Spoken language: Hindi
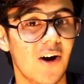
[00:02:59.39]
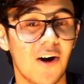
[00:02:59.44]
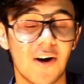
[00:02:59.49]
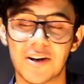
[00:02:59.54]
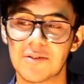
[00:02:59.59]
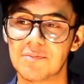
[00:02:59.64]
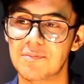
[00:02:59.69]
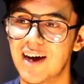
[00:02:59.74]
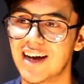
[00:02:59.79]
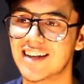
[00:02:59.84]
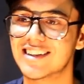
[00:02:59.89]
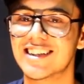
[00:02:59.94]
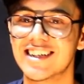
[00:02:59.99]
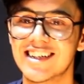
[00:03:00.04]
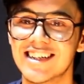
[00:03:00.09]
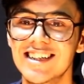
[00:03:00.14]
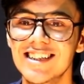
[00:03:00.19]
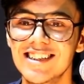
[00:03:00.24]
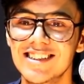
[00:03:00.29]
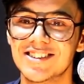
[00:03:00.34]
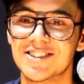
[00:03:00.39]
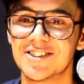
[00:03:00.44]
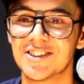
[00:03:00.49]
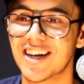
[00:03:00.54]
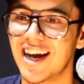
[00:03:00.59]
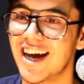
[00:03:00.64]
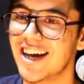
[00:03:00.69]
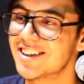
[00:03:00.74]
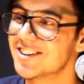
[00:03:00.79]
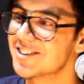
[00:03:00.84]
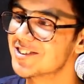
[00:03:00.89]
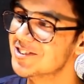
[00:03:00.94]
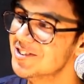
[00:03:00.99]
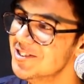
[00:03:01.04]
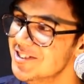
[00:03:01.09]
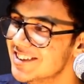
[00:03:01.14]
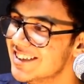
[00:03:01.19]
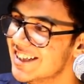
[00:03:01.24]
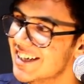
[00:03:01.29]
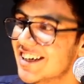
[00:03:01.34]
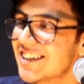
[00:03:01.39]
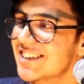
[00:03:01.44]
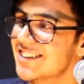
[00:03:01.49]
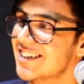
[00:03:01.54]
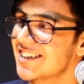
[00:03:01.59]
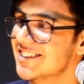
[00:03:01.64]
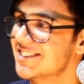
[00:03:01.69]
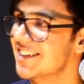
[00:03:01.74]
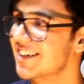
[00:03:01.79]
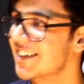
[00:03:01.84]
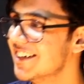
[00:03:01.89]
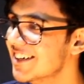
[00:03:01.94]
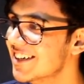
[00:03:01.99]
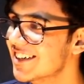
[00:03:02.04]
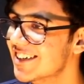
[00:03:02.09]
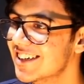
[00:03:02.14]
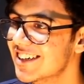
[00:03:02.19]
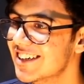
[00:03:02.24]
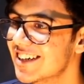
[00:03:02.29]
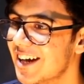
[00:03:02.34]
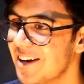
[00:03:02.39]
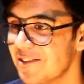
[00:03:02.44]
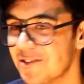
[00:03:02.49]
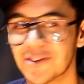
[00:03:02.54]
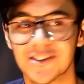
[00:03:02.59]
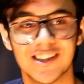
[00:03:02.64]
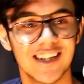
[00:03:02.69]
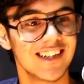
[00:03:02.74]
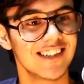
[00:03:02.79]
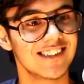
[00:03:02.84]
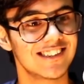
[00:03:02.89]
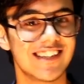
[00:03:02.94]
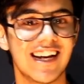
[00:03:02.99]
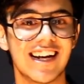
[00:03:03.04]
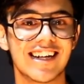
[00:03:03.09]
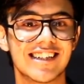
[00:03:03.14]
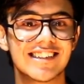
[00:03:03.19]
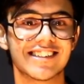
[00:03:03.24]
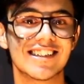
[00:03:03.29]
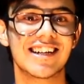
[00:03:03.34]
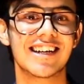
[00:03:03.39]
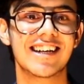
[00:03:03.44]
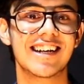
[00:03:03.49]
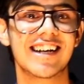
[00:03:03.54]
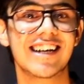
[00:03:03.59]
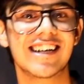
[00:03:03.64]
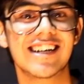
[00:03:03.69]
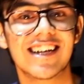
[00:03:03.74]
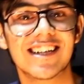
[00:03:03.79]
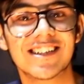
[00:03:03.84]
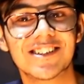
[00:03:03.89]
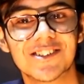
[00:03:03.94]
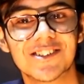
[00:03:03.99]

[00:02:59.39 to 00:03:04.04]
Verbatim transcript: और बातें जो रात को देर तक चली अब होता है ना चैटें चल रही हैं